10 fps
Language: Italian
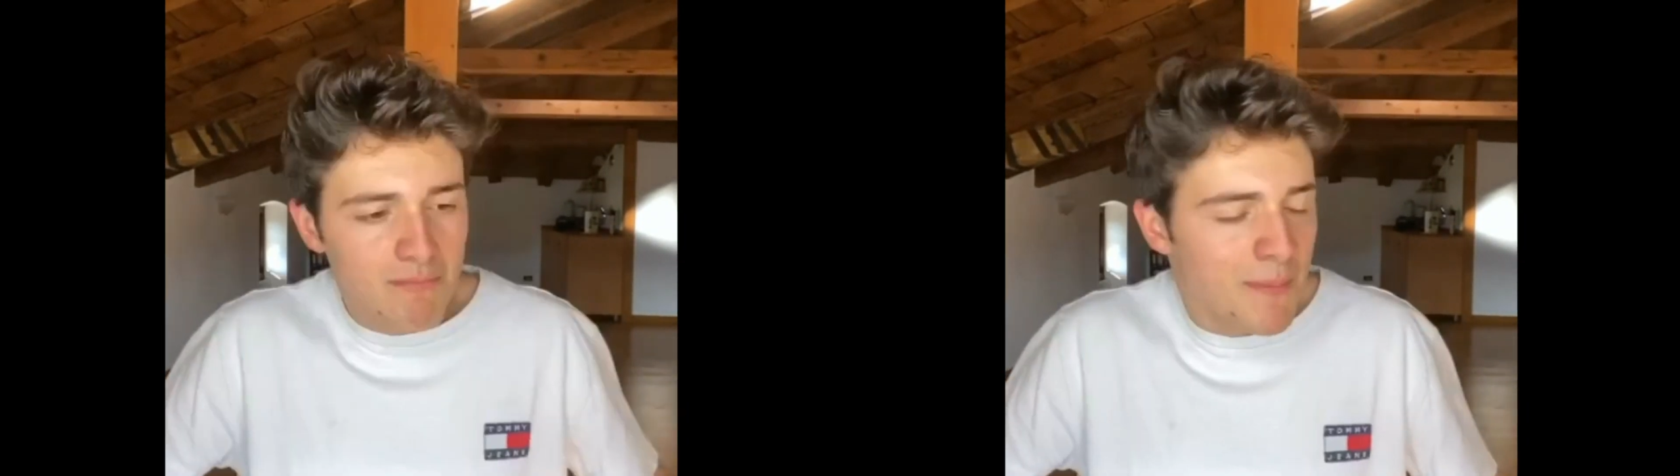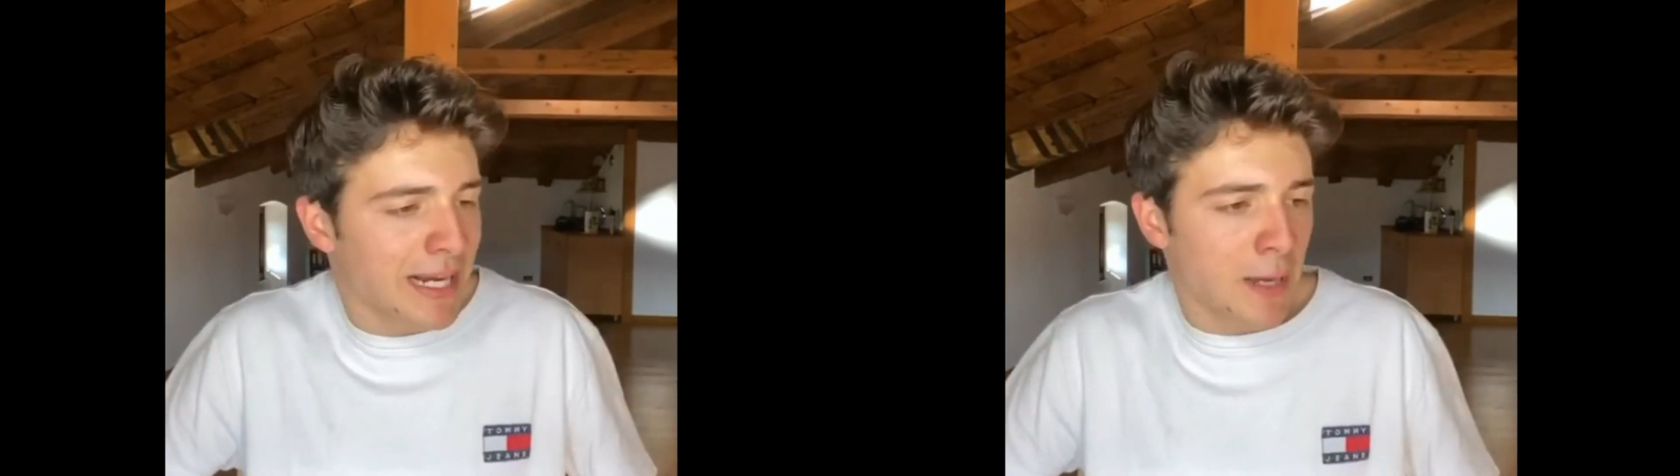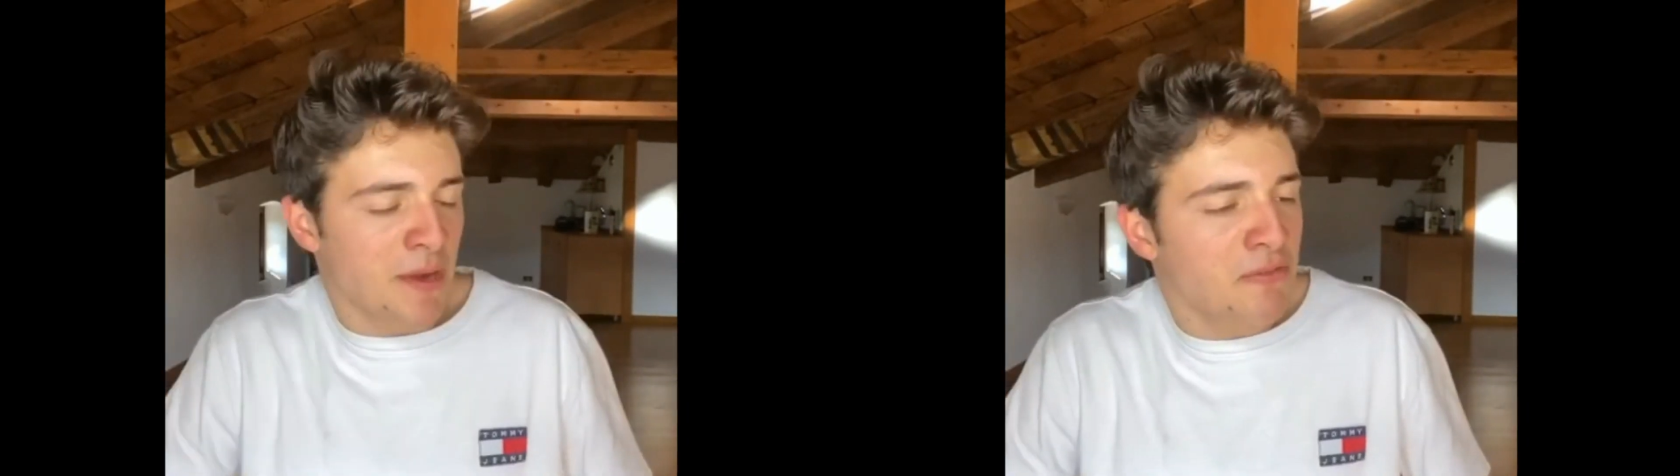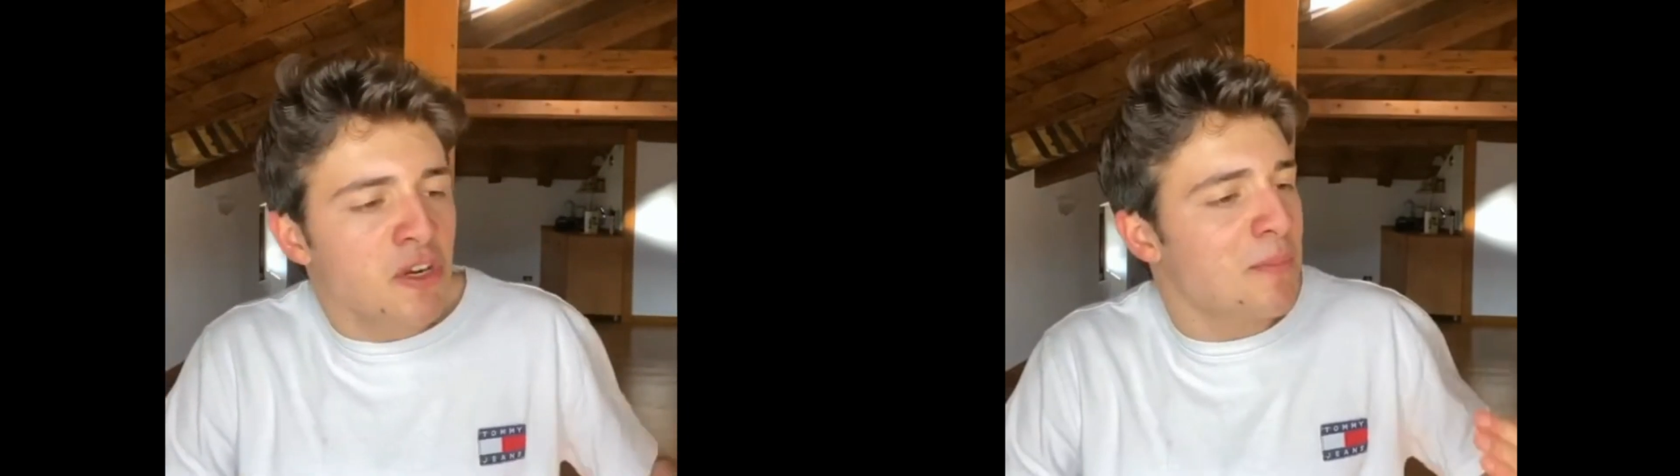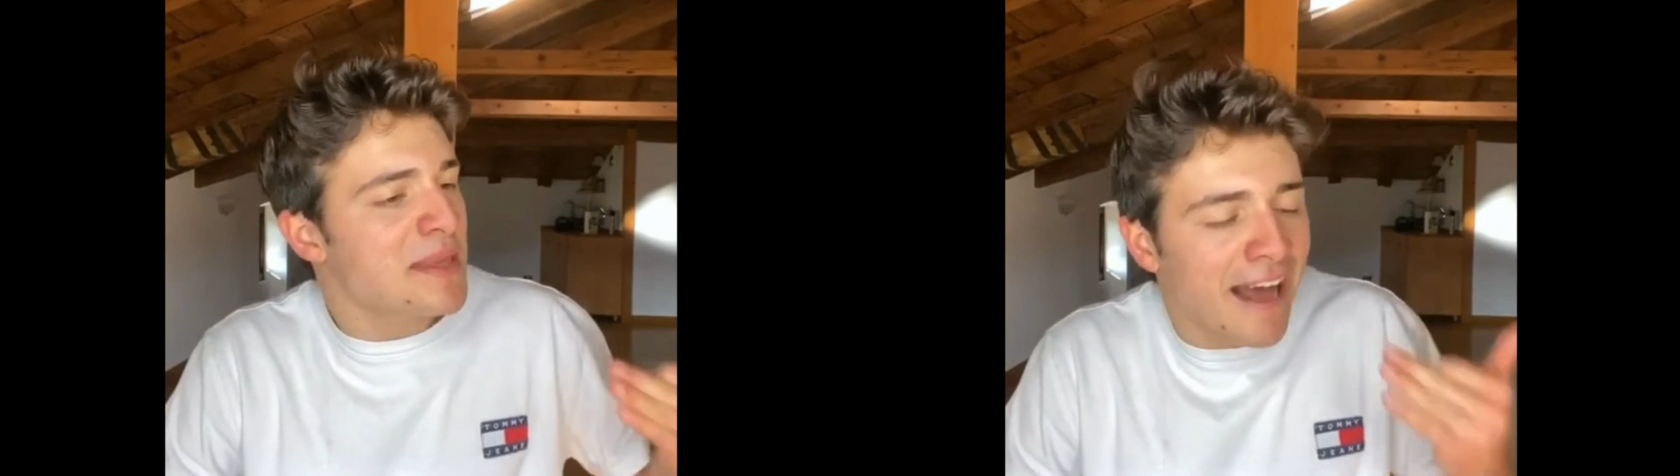Mi manca
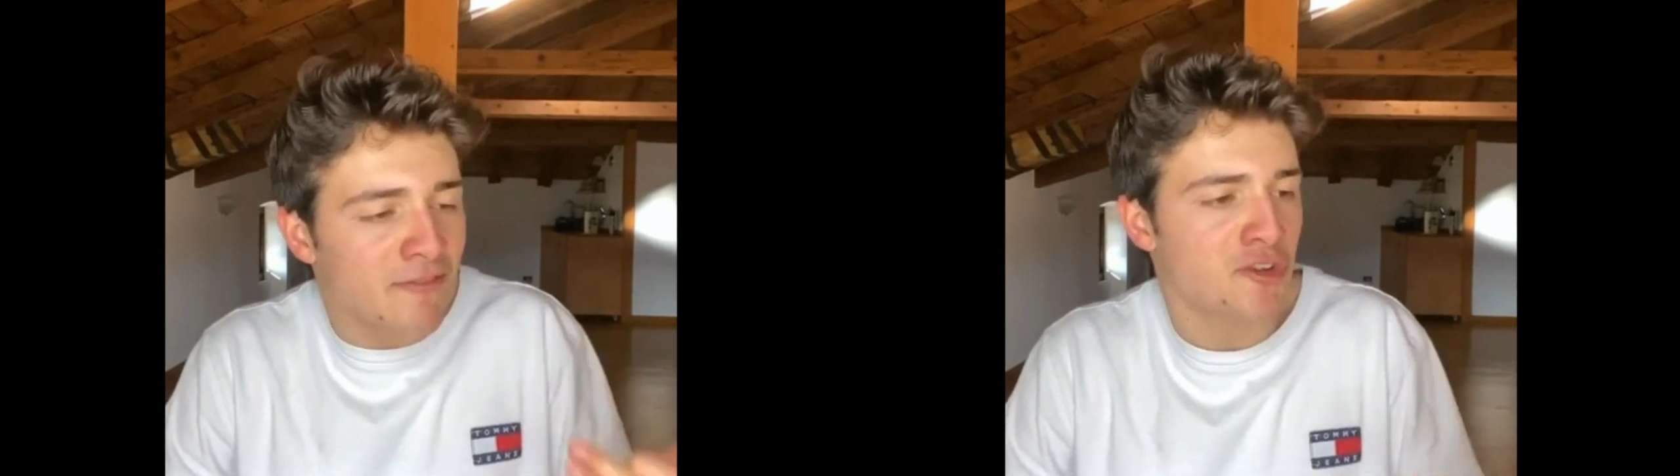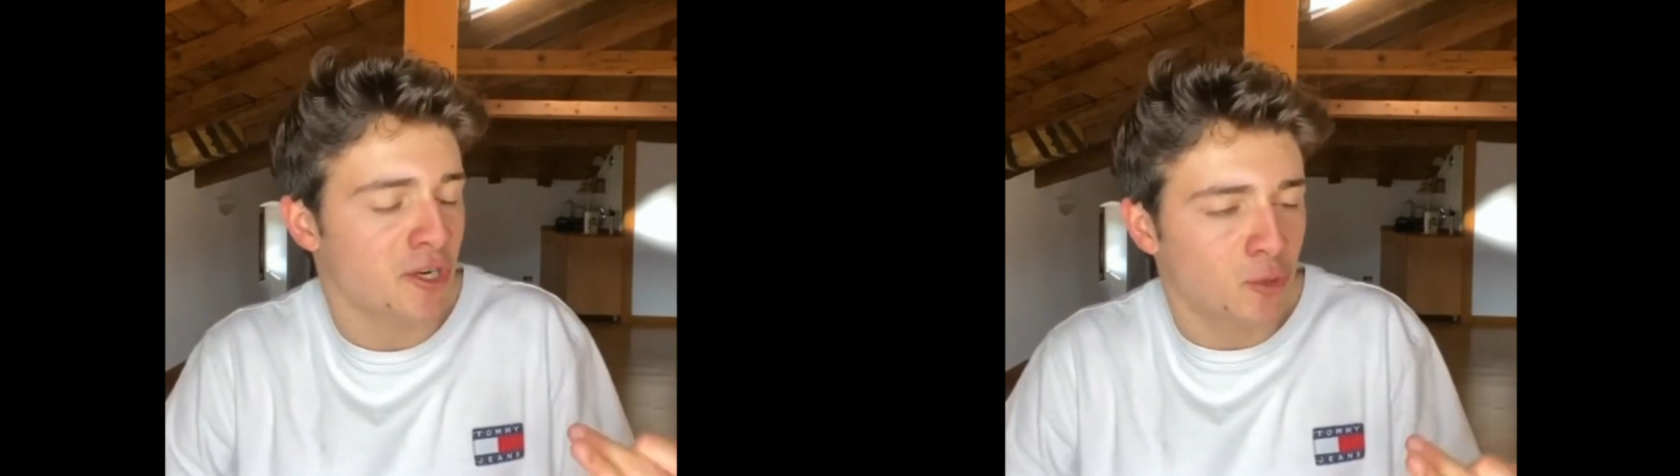perfino piangere